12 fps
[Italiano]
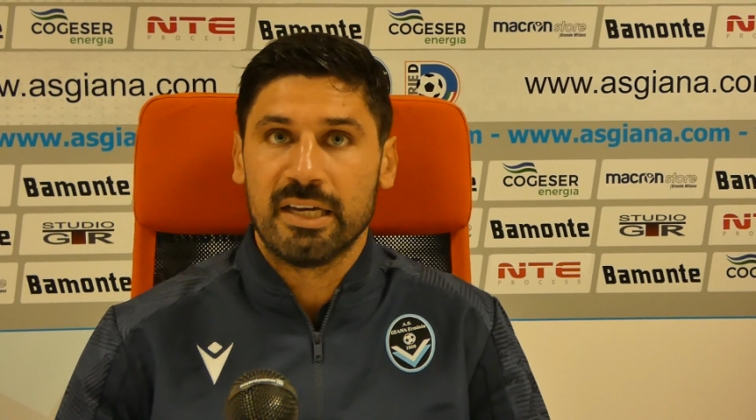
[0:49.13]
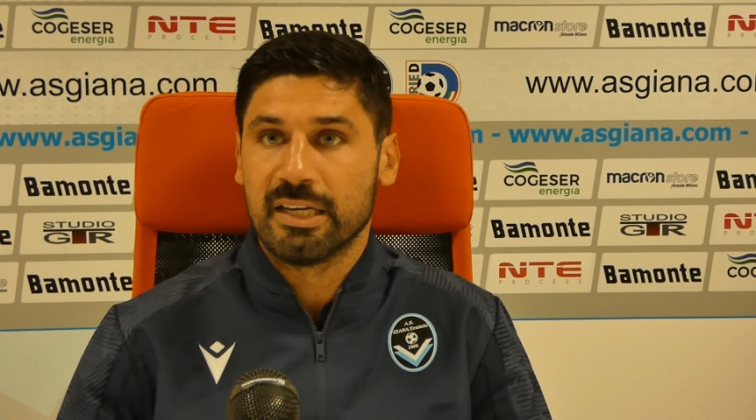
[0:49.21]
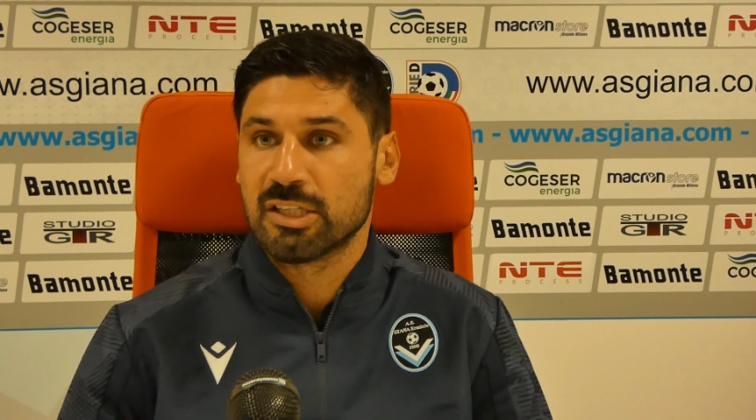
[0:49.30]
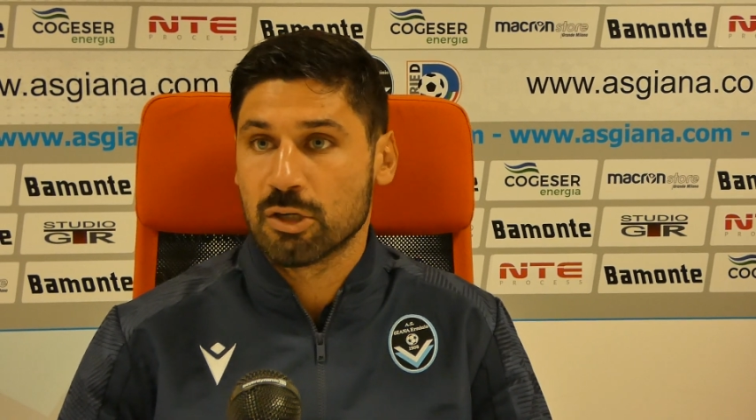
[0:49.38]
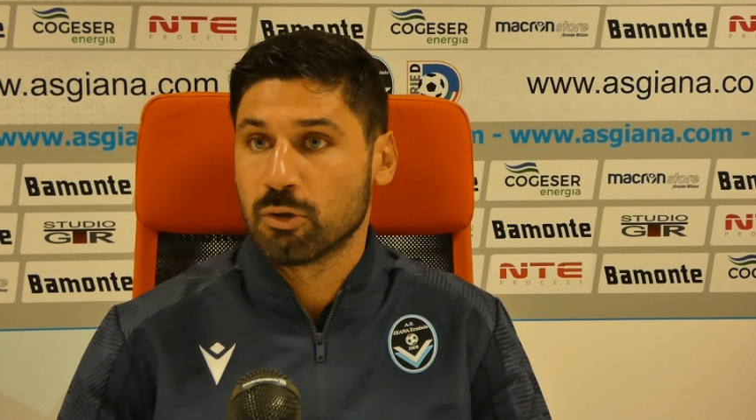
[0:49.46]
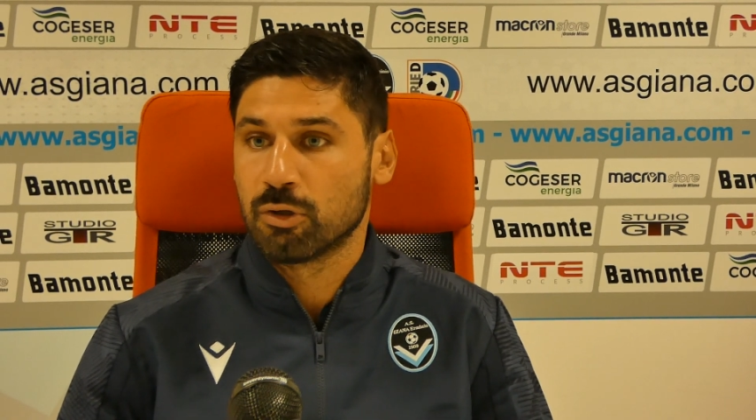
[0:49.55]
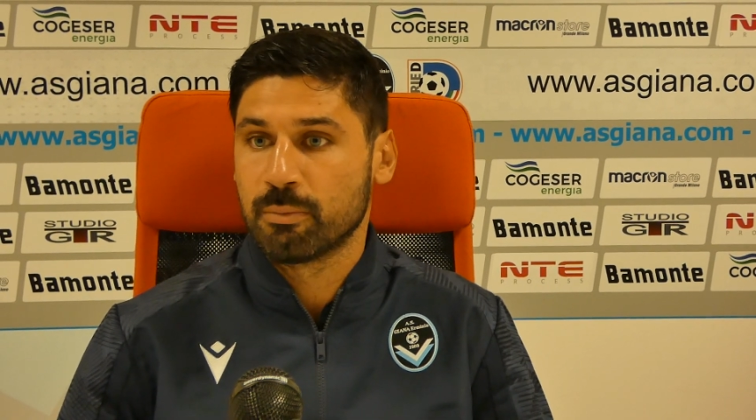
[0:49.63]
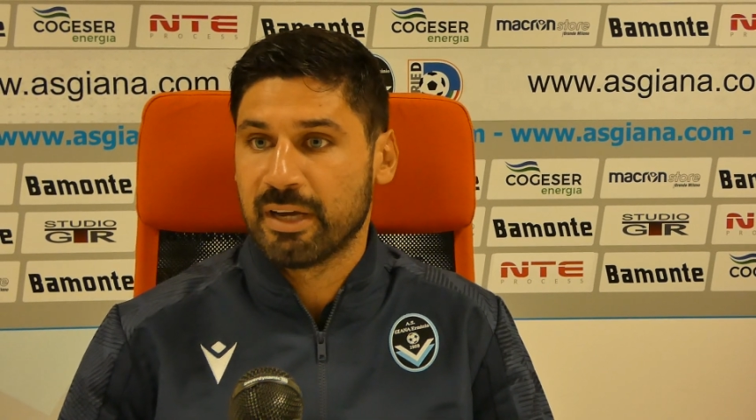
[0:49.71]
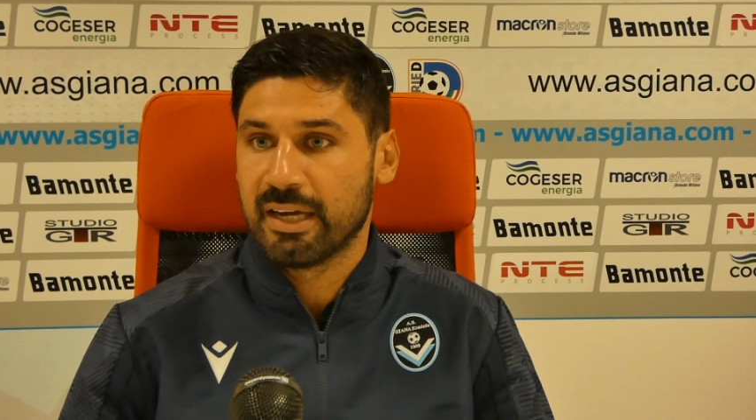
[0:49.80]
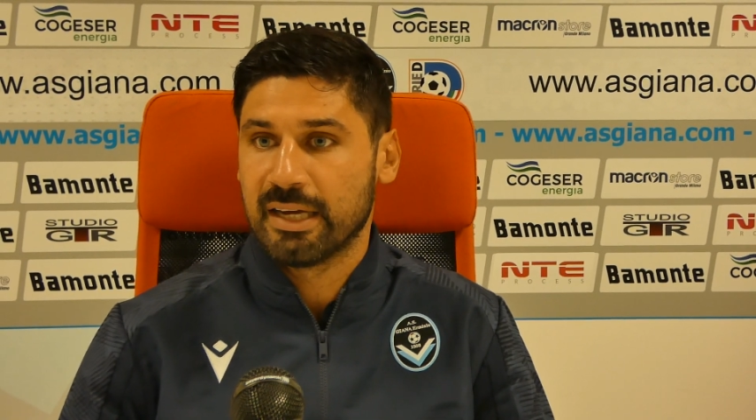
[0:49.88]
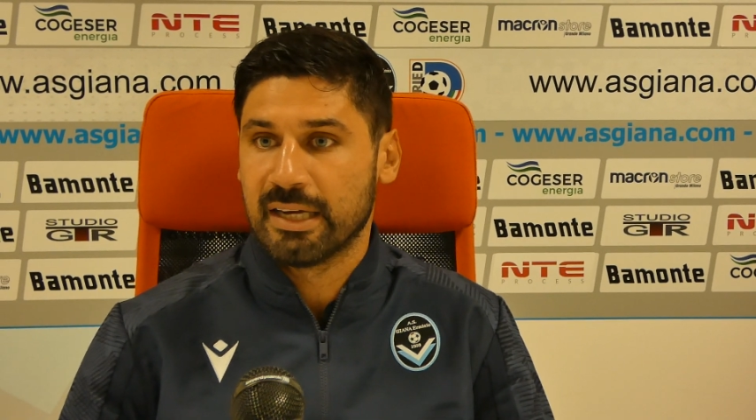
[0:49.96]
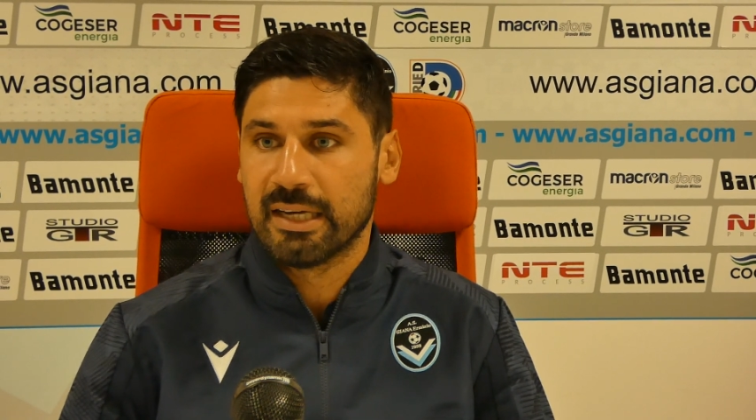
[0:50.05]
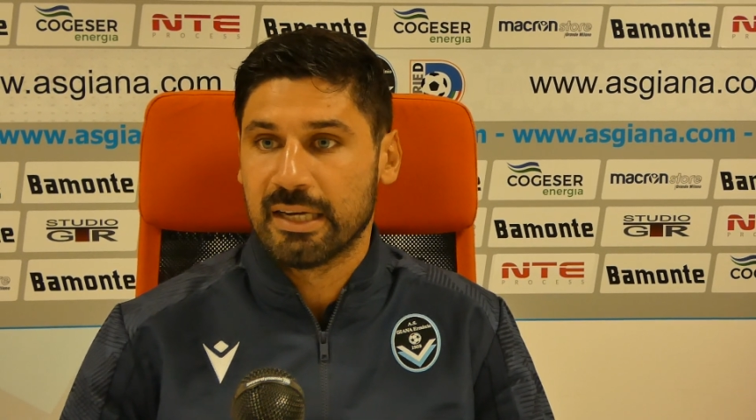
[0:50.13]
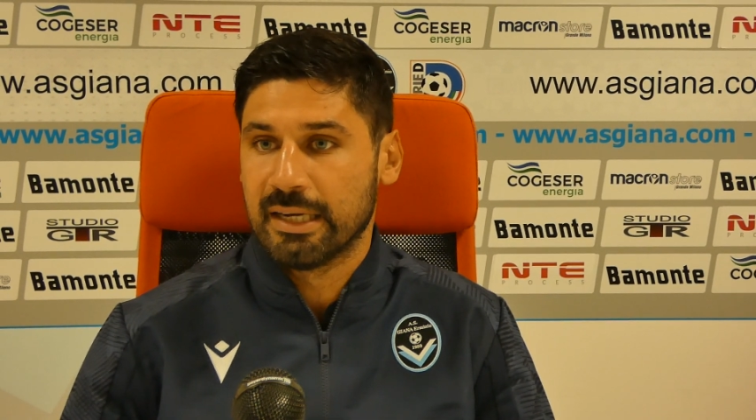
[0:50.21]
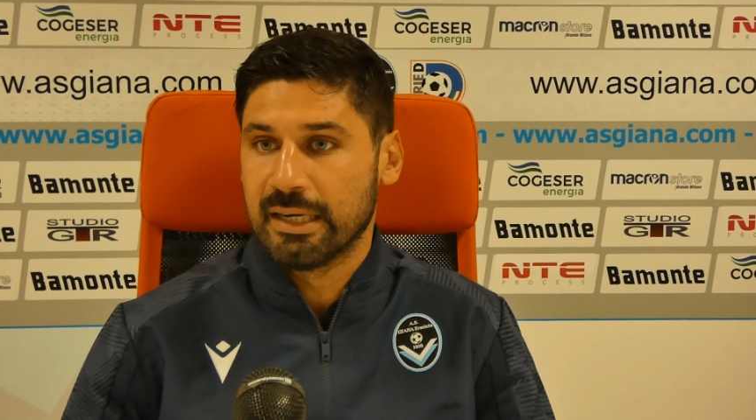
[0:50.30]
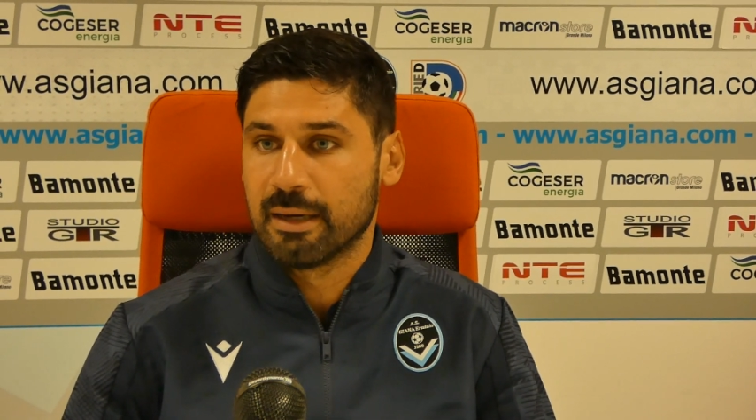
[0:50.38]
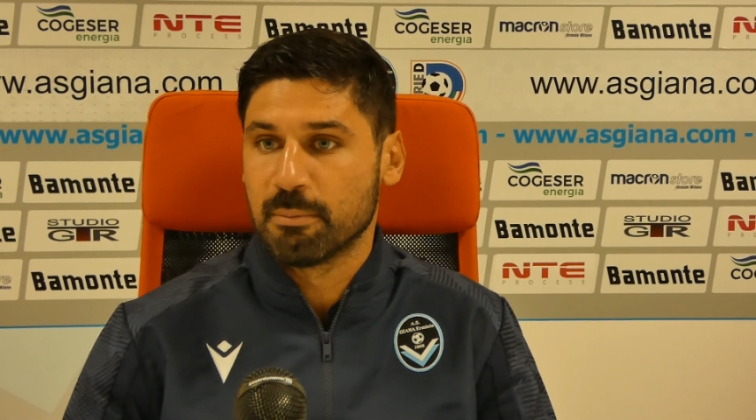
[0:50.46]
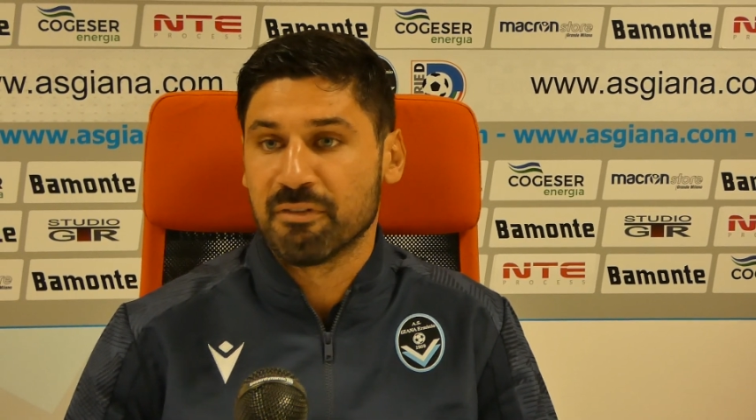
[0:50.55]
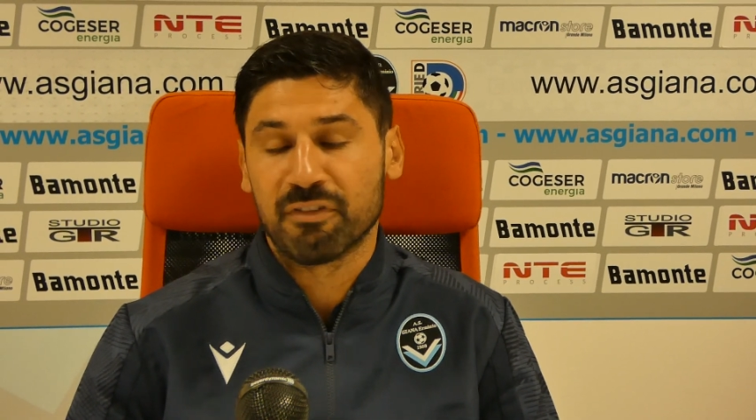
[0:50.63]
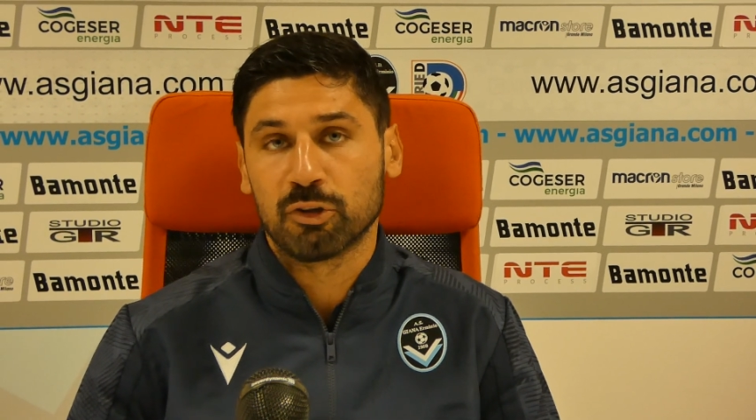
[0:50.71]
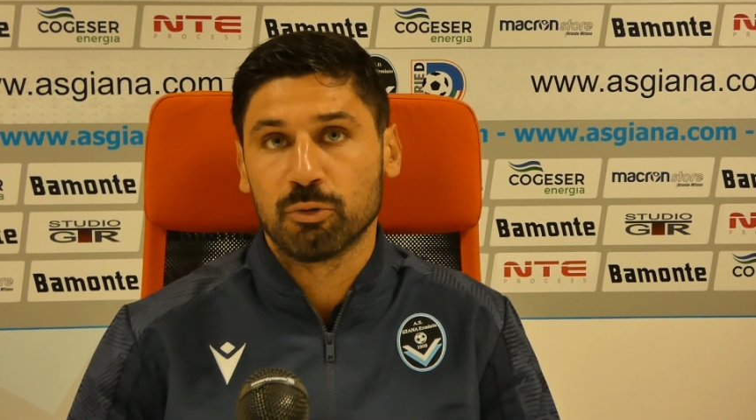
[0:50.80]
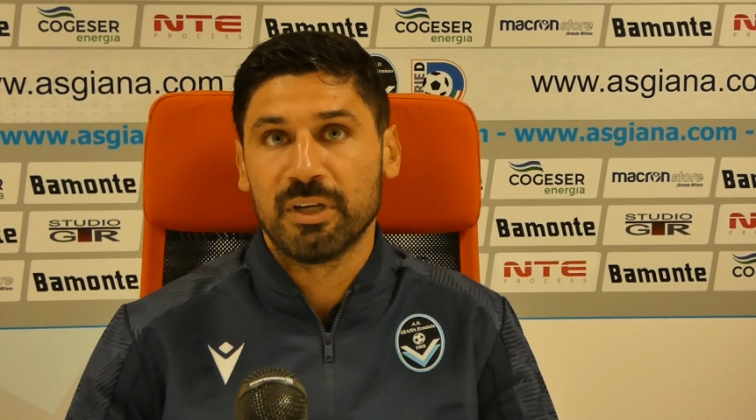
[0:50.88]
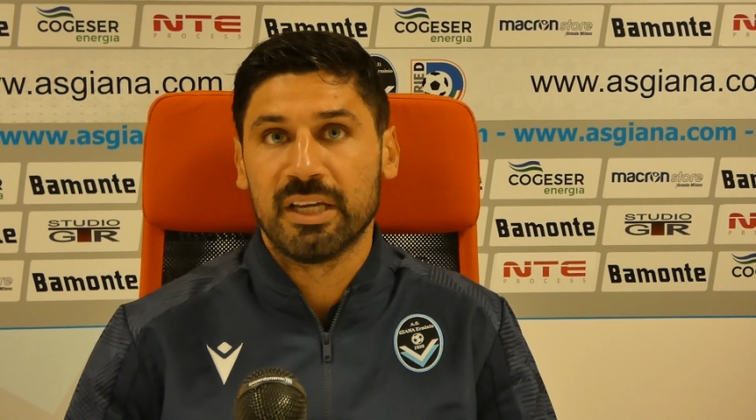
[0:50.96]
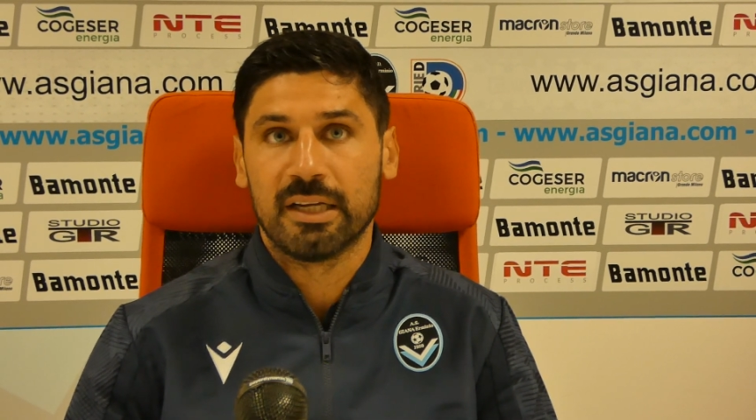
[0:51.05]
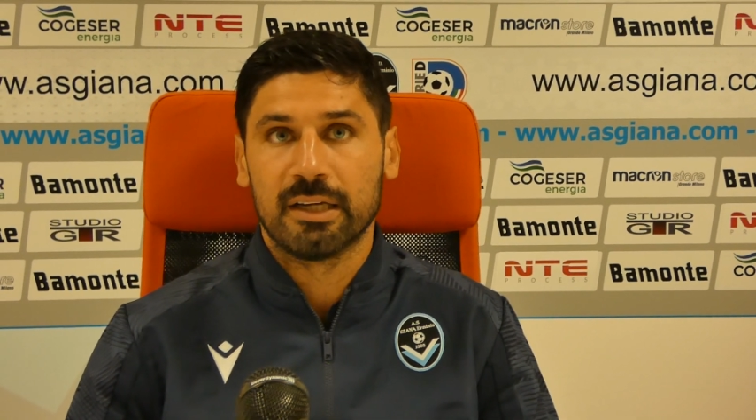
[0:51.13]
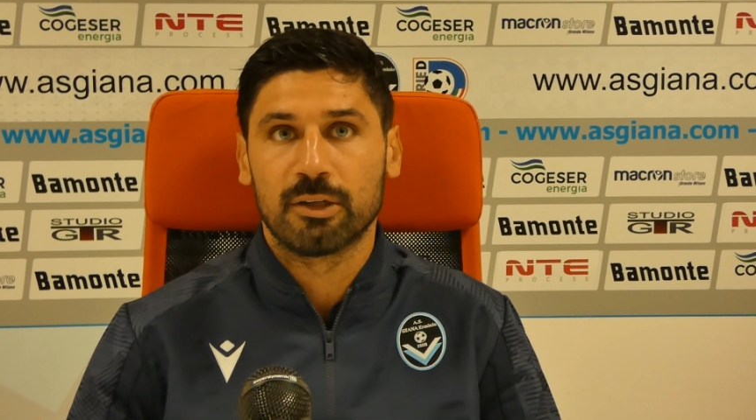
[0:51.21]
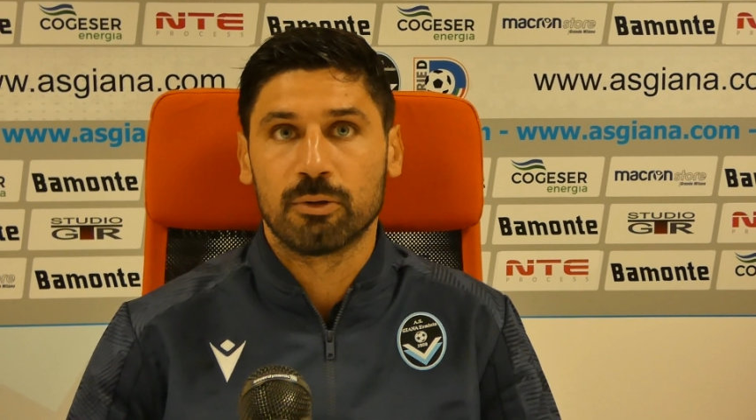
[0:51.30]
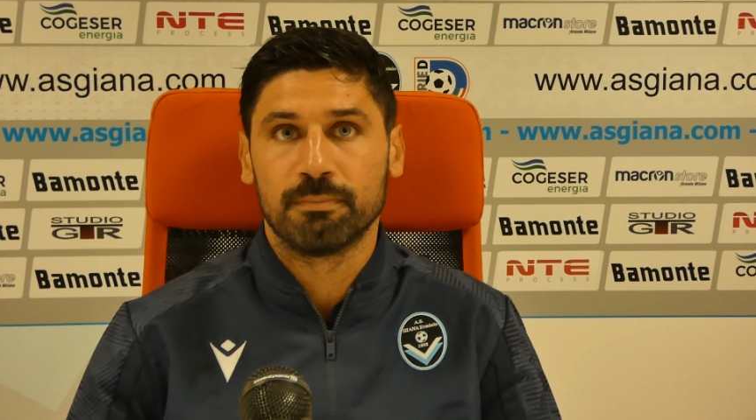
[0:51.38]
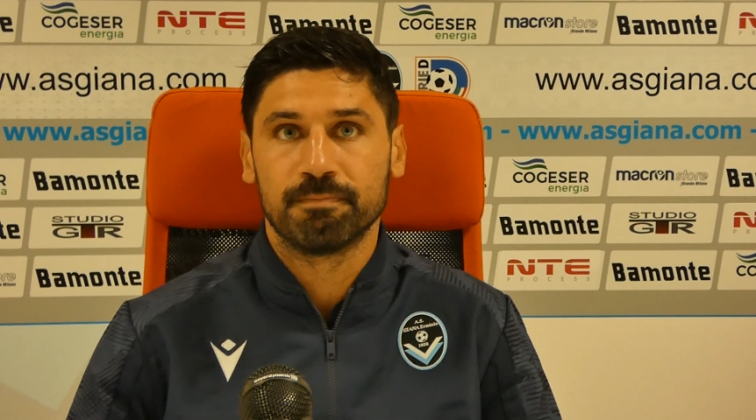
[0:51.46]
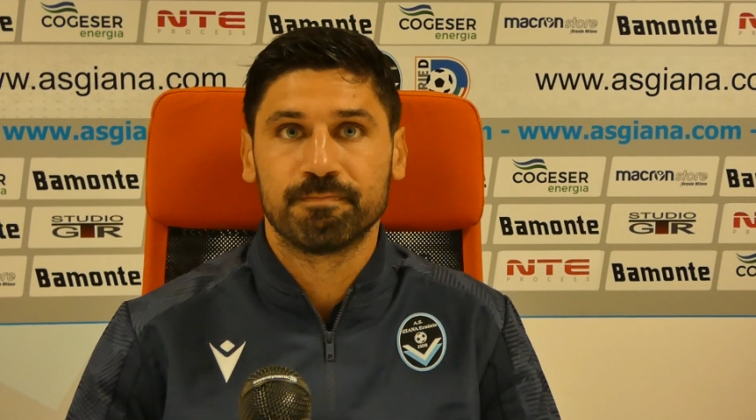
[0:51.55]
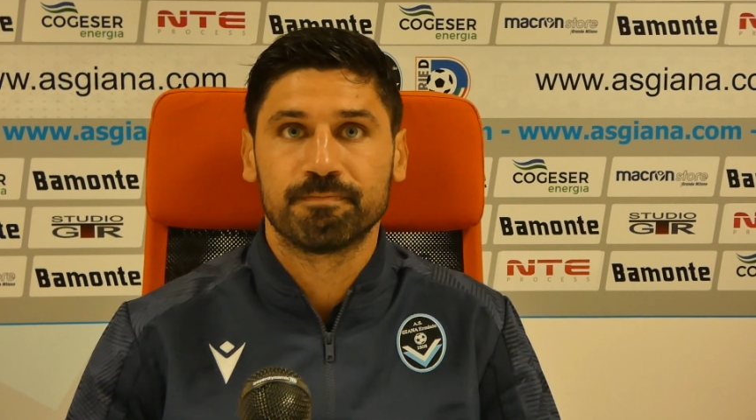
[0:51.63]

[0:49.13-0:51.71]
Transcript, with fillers: e secondo me abbiamo fatto bene. Ecco.